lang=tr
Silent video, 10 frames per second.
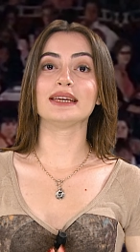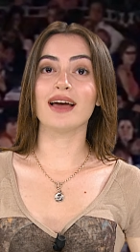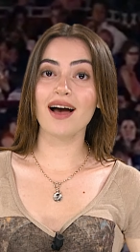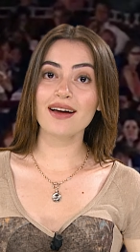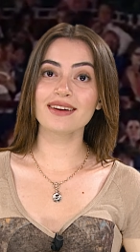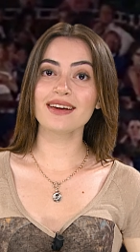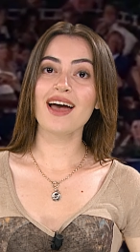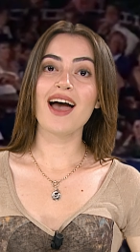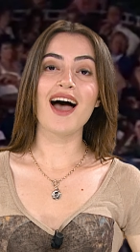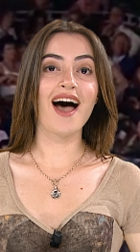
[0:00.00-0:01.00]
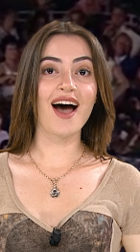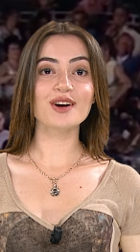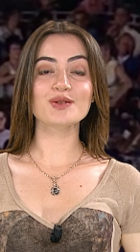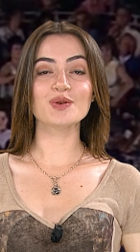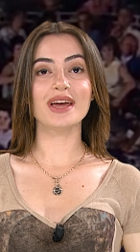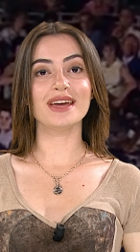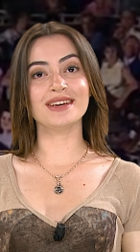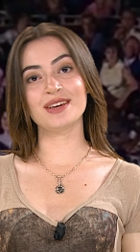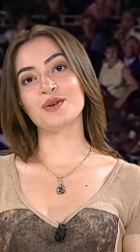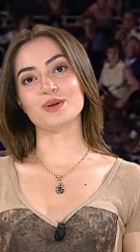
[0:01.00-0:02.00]
Yani her güne
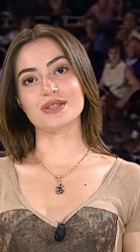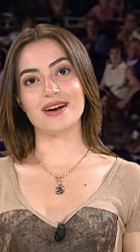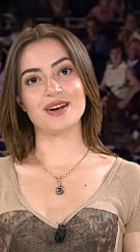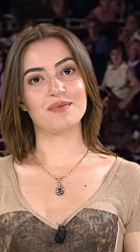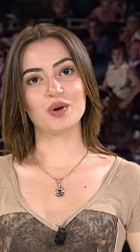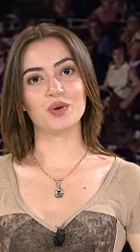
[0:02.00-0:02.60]
2 konser demek